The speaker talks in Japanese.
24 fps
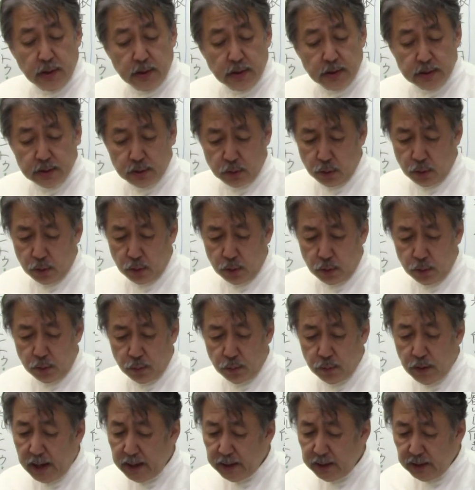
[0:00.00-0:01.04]
そ
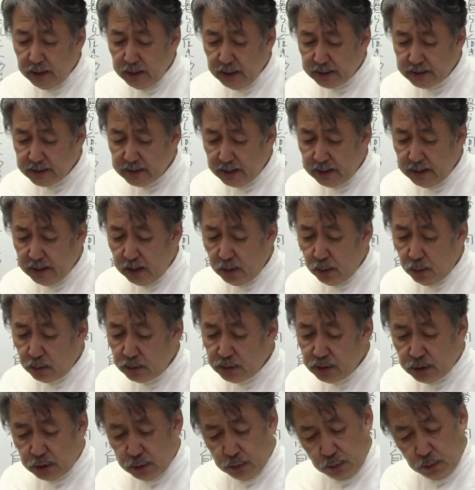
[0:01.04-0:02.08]
う、ワンや皿を
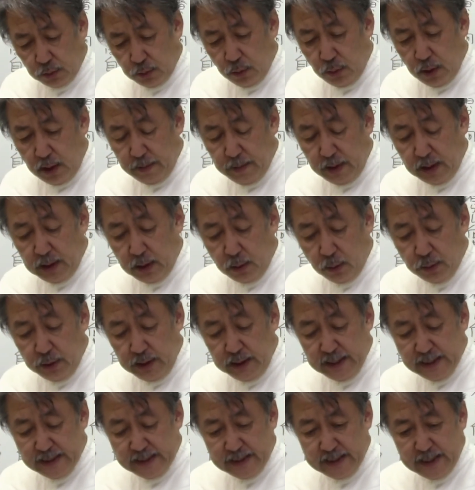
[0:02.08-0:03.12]
10個余り掘
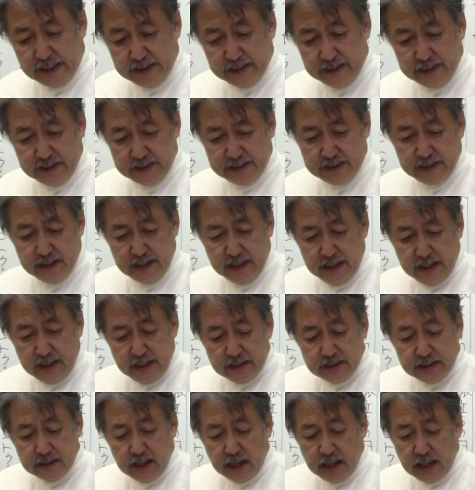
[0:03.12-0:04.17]
り出したんです。
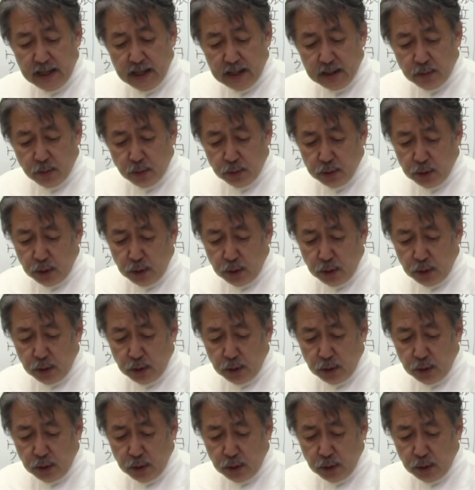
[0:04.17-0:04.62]
さあ、こ